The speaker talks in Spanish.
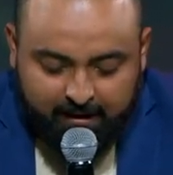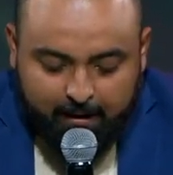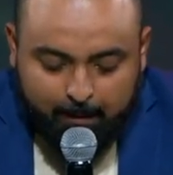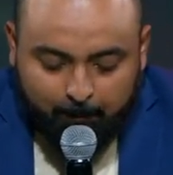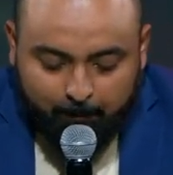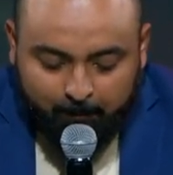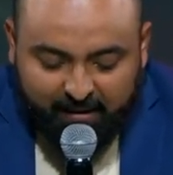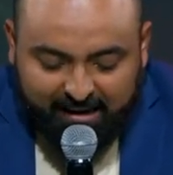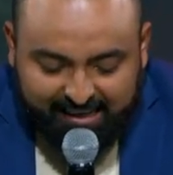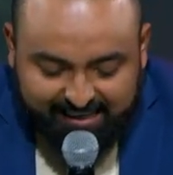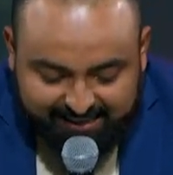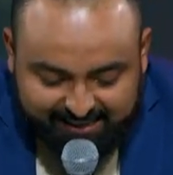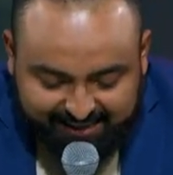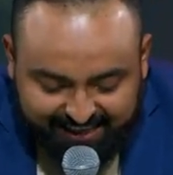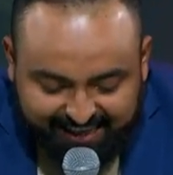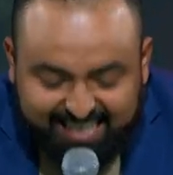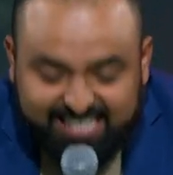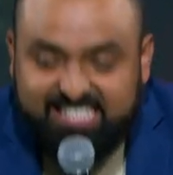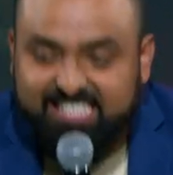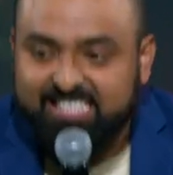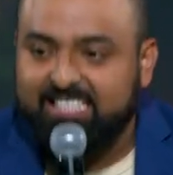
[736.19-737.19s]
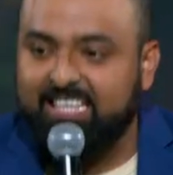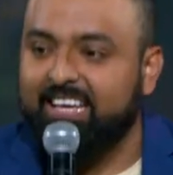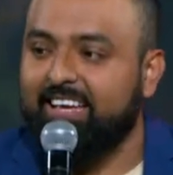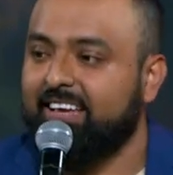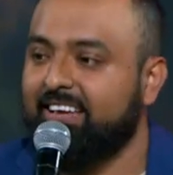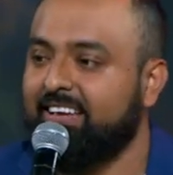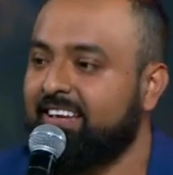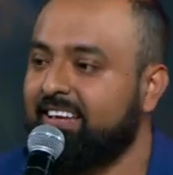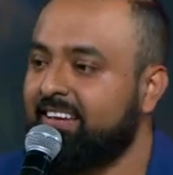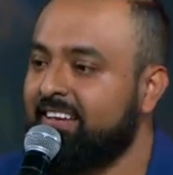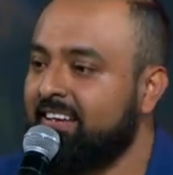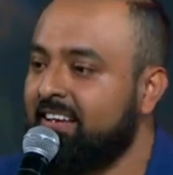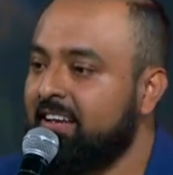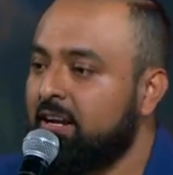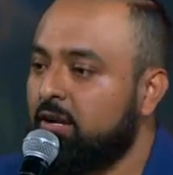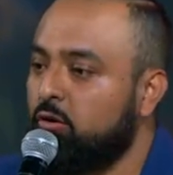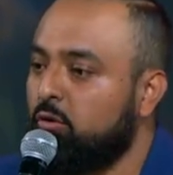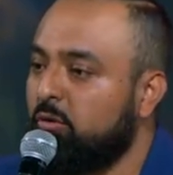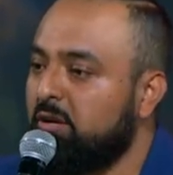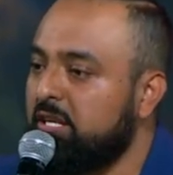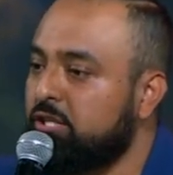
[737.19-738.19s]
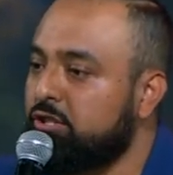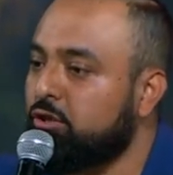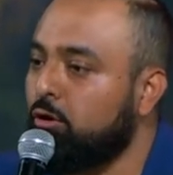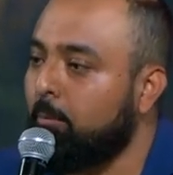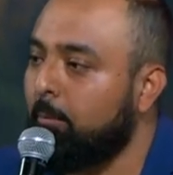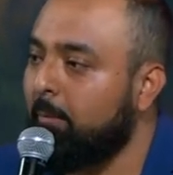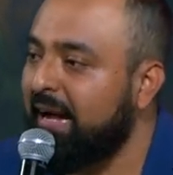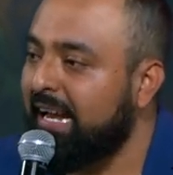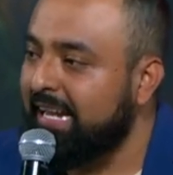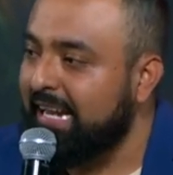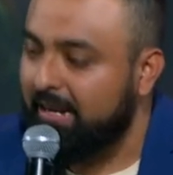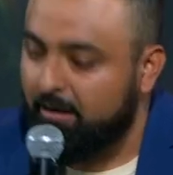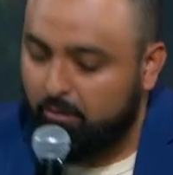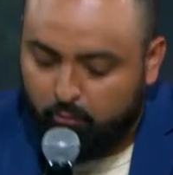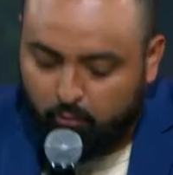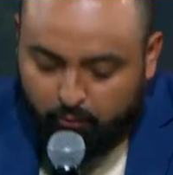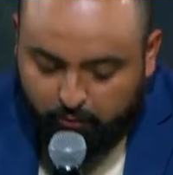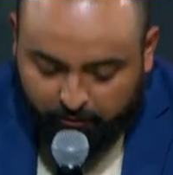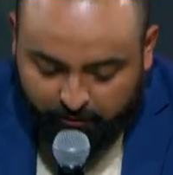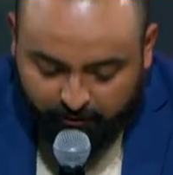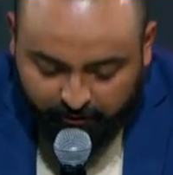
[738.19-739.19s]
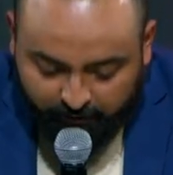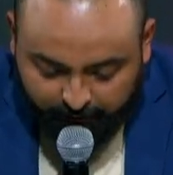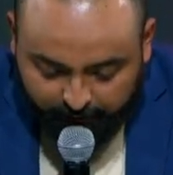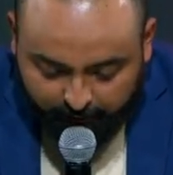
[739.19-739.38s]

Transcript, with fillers: Mas este no hizo mal alguno.